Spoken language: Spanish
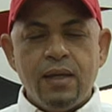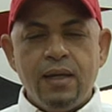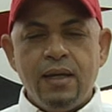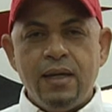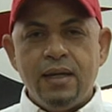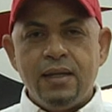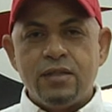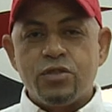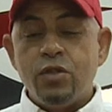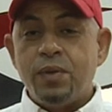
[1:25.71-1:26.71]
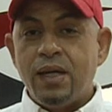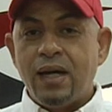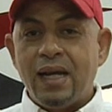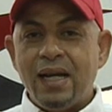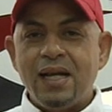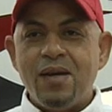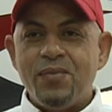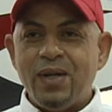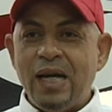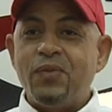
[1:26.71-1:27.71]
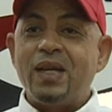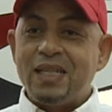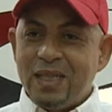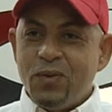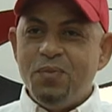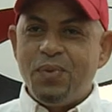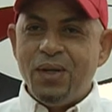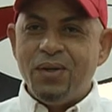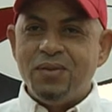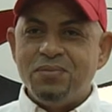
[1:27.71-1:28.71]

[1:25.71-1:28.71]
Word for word: eh, sobre ganar el campeonato y que se cumplió,